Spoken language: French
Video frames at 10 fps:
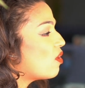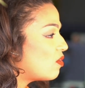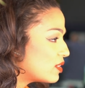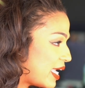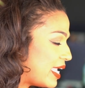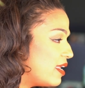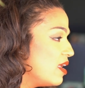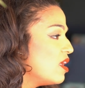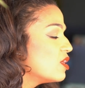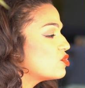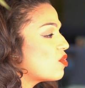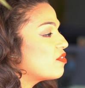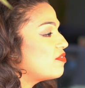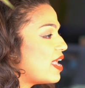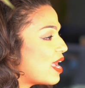rentrer sans
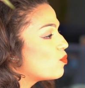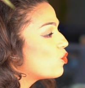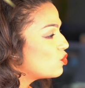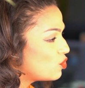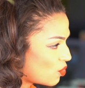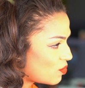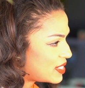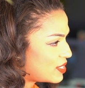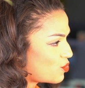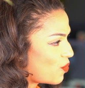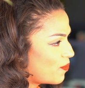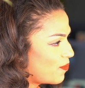faire beaucoup de concessions.